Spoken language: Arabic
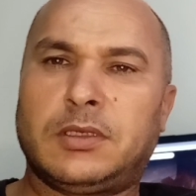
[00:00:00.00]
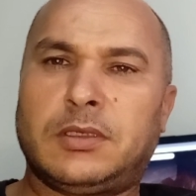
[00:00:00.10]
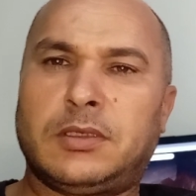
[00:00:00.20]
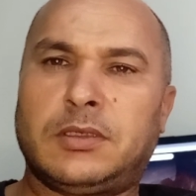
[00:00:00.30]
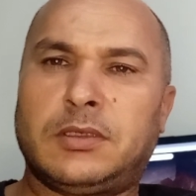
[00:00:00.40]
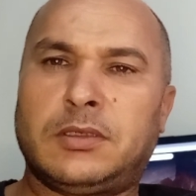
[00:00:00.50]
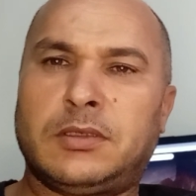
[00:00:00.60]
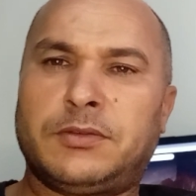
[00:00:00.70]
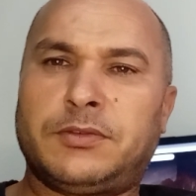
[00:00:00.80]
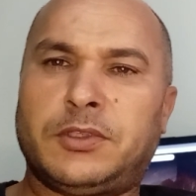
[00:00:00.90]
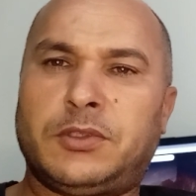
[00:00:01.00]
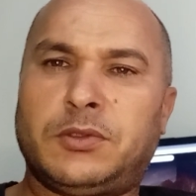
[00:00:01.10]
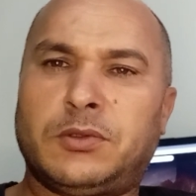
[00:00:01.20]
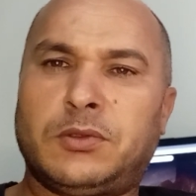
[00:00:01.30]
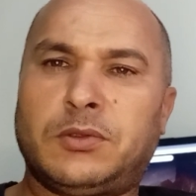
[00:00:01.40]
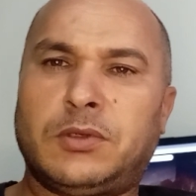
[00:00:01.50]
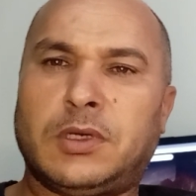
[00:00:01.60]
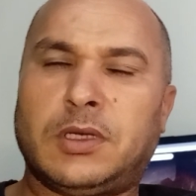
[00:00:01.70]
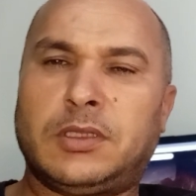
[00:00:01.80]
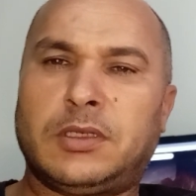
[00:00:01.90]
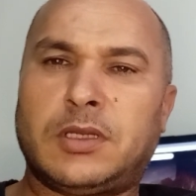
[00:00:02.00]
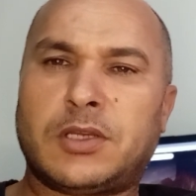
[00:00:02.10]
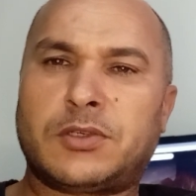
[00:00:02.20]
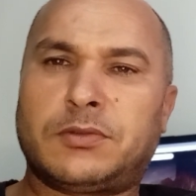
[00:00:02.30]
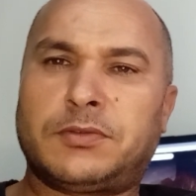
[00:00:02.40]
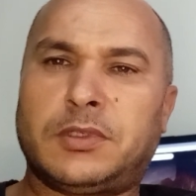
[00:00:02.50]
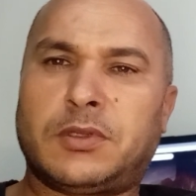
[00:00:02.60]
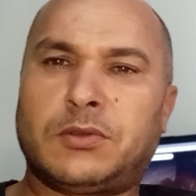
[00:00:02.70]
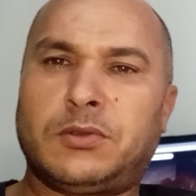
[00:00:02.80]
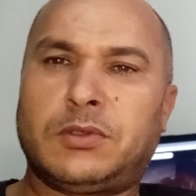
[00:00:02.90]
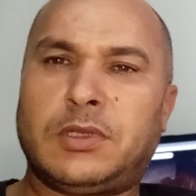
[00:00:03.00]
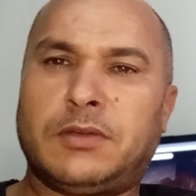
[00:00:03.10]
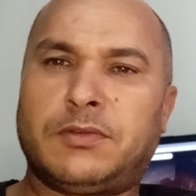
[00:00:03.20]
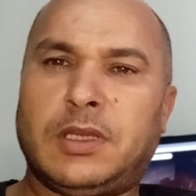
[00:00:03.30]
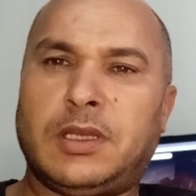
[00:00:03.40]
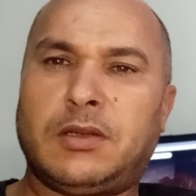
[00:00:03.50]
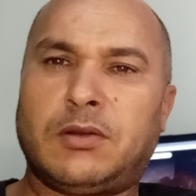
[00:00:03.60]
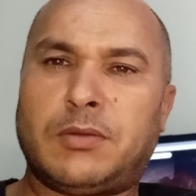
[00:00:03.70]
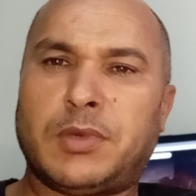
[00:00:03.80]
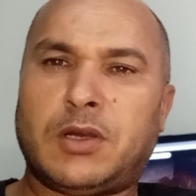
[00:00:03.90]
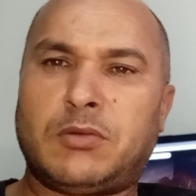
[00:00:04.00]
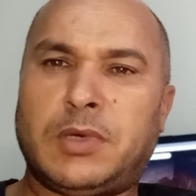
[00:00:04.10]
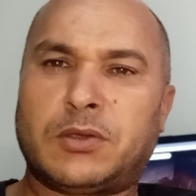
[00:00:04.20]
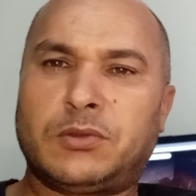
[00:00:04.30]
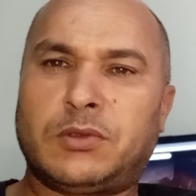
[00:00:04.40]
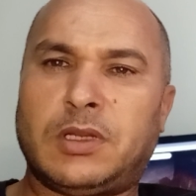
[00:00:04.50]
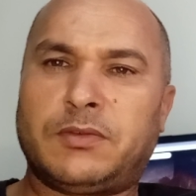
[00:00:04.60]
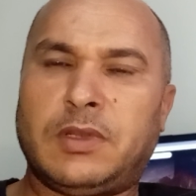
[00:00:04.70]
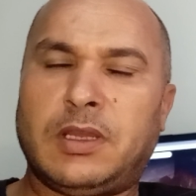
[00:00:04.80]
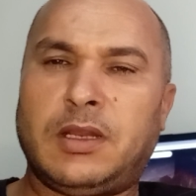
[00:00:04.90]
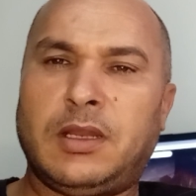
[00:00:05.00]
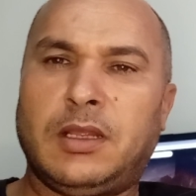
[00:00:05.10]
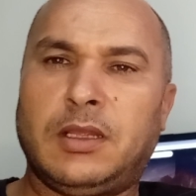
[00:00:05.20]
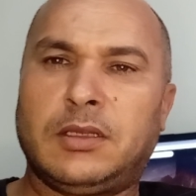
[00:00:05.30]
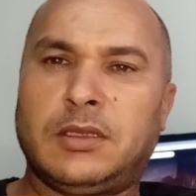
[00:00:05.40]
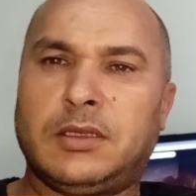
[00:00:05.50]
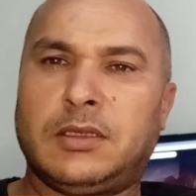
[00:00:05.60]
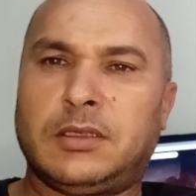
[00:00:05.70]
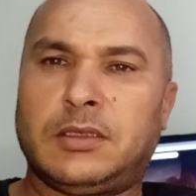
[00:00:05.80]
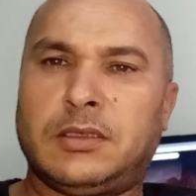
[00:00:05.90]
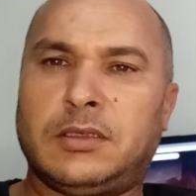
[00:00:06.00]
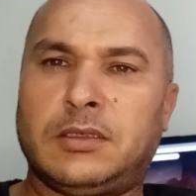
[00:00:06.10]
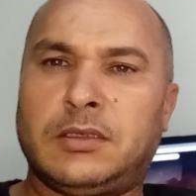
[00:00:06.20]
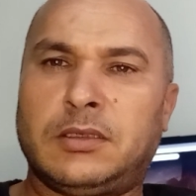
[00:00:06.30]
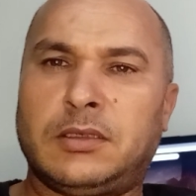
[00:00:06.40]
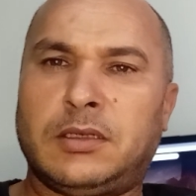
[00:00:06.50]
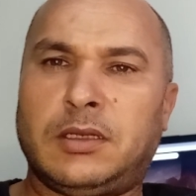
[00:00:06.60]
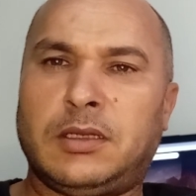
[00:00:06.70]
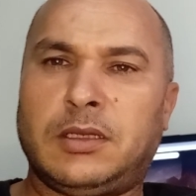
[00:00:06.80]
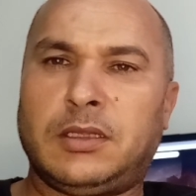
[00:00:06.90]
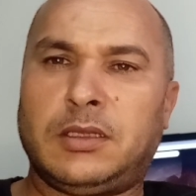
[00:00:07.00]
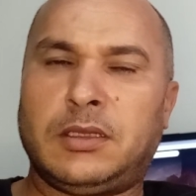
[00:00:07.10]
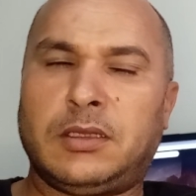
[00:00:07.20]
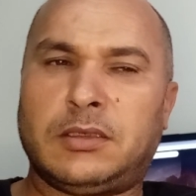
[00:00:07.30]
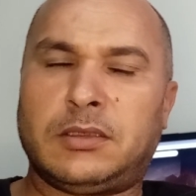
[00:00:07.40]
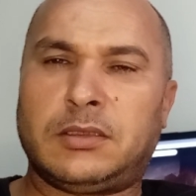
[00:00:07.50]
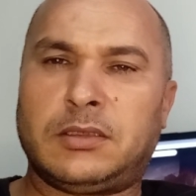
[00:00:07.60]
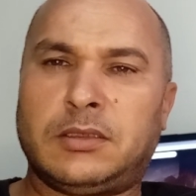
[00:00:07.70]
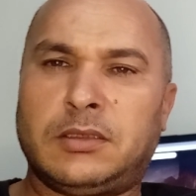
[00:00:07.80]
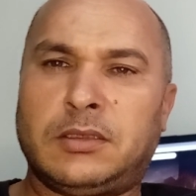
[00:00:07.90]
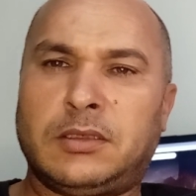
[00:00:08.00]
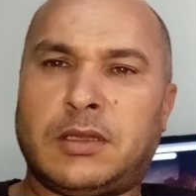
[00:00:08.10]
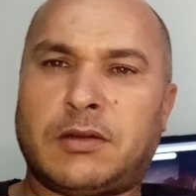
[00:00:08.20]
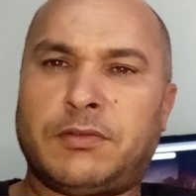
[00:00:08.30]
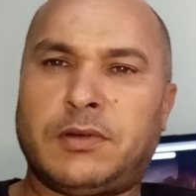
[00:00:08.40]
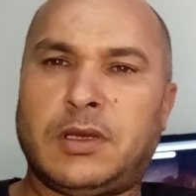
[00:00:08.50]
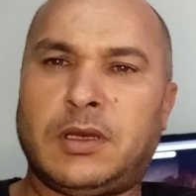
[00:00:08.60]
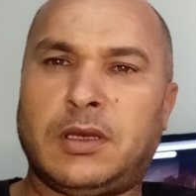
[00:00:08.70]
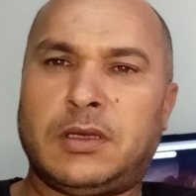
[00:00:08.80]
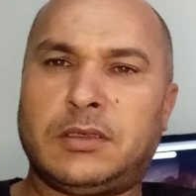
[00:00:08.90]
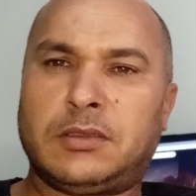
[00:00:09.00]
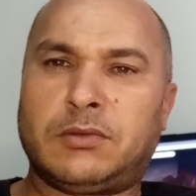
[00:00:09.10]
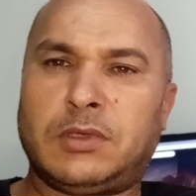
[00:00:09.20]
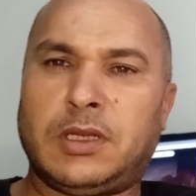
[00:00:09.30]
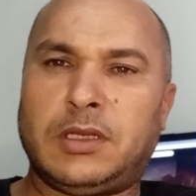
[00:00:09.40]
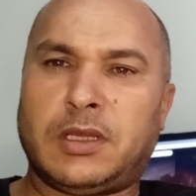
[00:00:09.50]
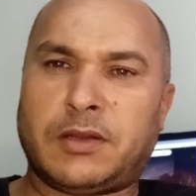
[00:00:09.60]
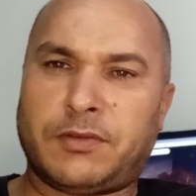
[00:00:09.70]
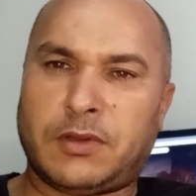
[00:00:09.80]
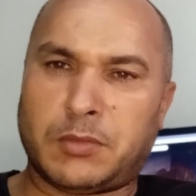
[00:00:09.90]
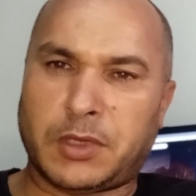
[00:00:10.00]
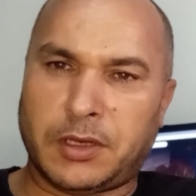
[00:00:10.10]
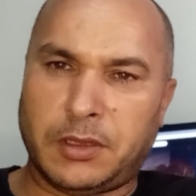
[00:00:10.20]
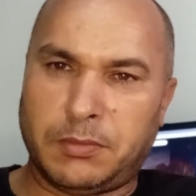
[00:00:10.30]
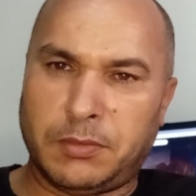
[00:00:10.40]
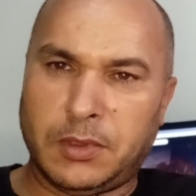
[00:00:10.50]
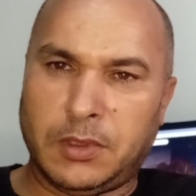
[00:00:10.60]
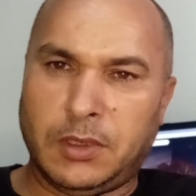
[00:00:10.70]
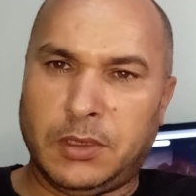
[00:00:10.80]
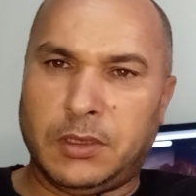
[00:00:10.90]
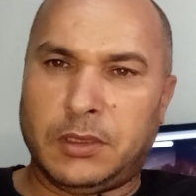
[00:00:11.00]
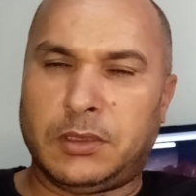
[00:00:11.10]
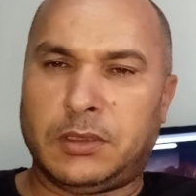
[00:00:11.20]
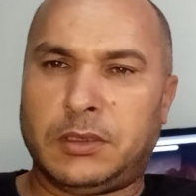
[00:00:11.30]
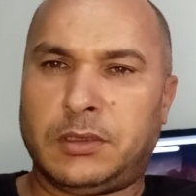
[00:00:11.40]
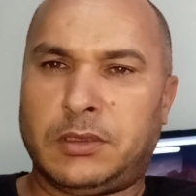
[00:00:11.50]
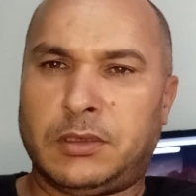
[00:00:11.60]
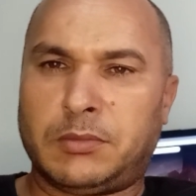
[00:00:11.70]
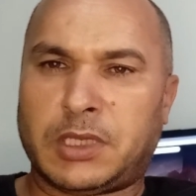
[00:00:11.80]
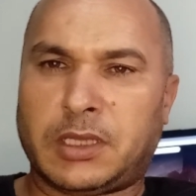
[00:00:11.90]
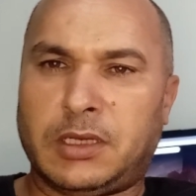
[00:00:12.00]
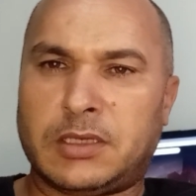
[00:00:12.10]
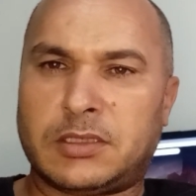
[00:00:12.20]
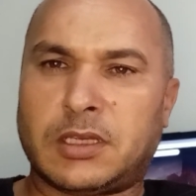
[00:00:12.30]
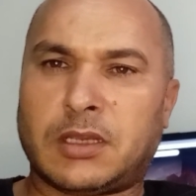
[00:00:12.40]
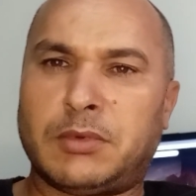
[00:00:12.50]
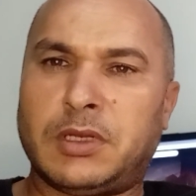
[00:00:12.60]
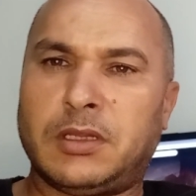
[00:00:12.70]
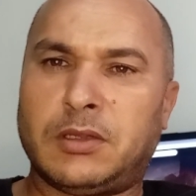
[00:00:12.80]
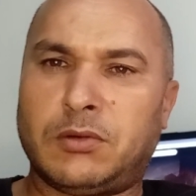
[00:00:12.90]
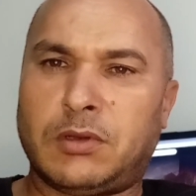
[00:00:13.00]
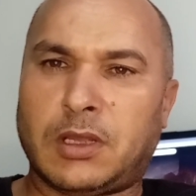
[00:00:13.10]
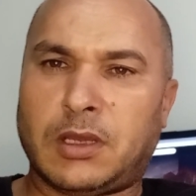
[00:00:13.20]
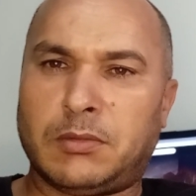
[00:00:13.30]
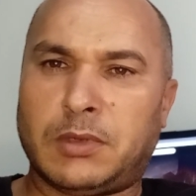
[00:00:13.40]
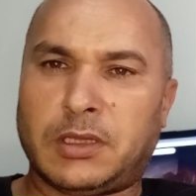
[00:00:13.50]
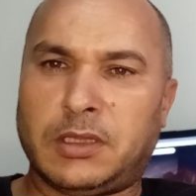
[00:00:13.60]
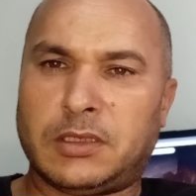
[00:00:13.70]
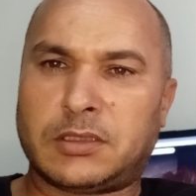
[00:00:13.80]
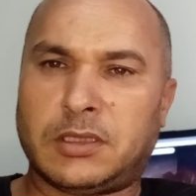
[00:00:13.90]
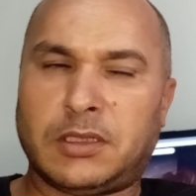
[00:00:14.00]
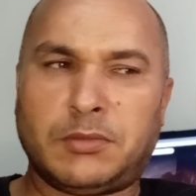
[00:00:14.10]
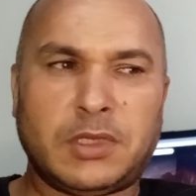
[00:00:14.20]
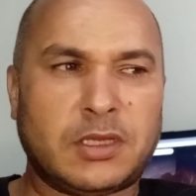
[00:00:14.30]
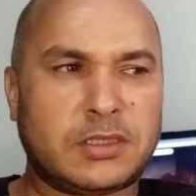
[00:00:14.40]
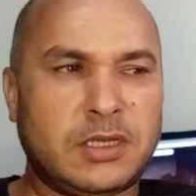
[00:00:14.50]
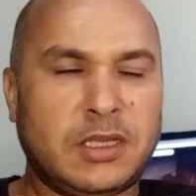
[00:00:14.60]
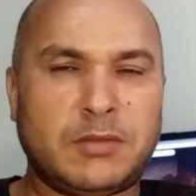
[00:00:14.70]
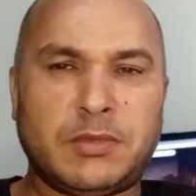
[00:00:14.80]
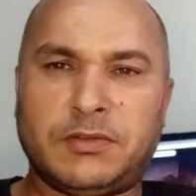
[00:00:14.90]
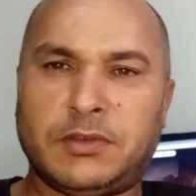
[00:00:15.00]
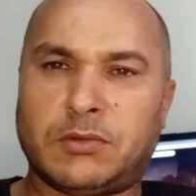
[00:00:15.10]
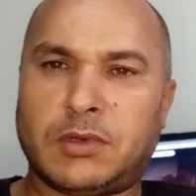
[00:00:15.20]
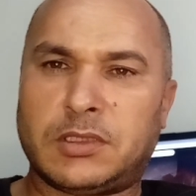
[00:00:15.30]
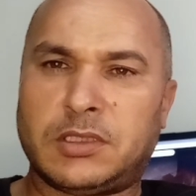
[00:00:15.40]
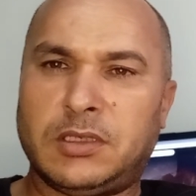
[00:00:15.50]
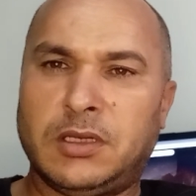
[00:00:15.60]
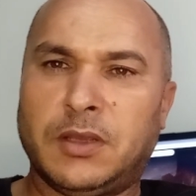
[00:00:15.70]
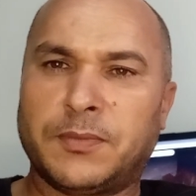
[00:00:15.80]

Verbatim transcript: أه فيديو غادي نناقشوا فيه ردود الأفعال وغنبقاو مع ردود الأفعال أه اللي آه، عرفها ولا اللي عرفها المغرب آه، من خلال استقبال ديالو للخبر ديال التنظيم ديال كاس العالم 2030